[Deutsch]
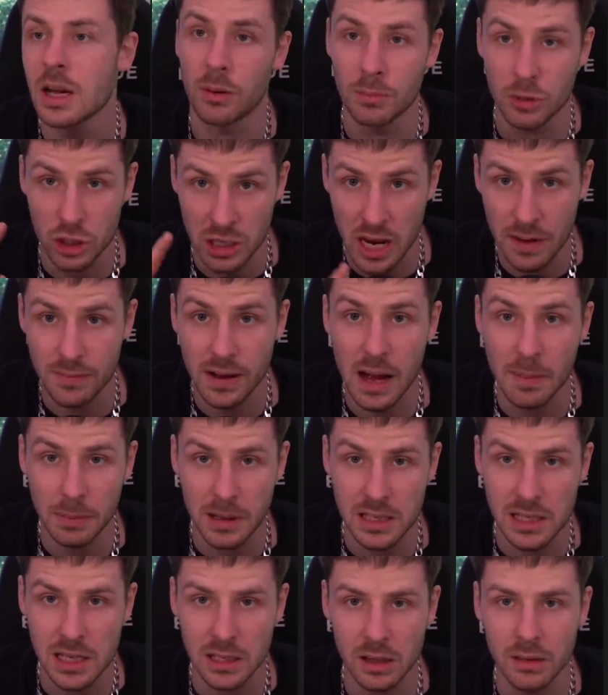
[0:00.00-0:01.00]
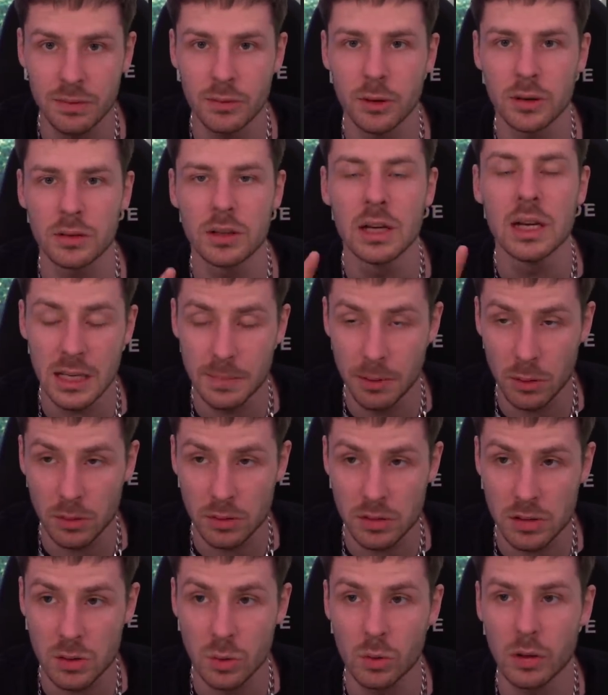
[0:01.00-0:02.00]
vom Chef abgesegnet wird, in die
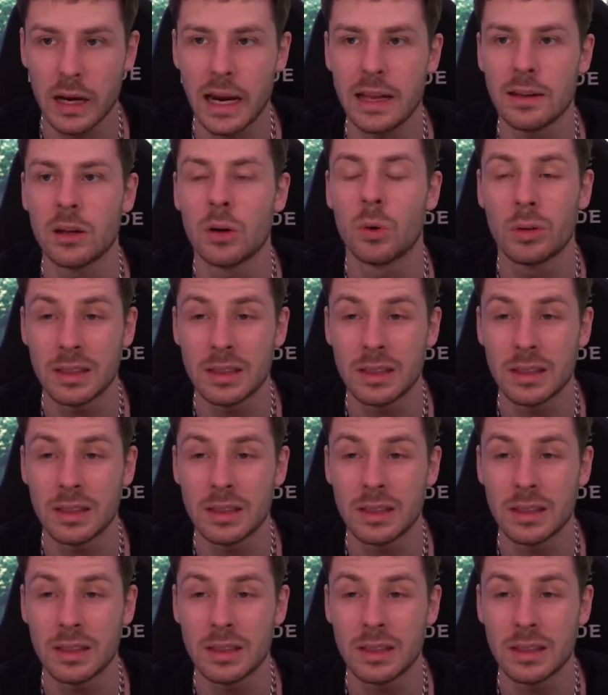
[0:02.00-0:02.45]
Produktion geht